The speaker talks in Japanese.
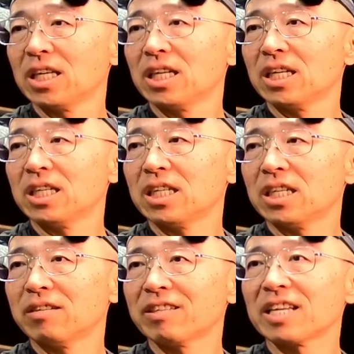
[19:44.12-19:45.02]

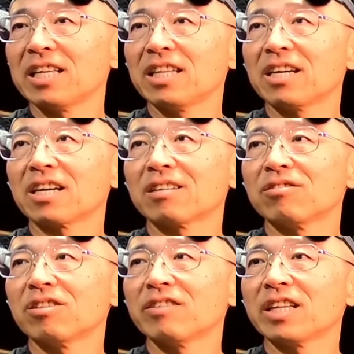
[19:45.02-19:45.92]
えは最低かか
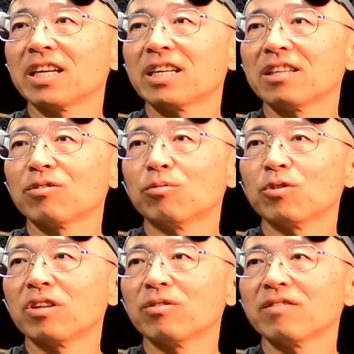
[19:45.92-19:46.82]
るんではないかなと
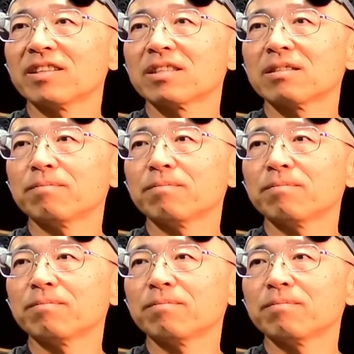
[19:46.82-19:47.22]
思っております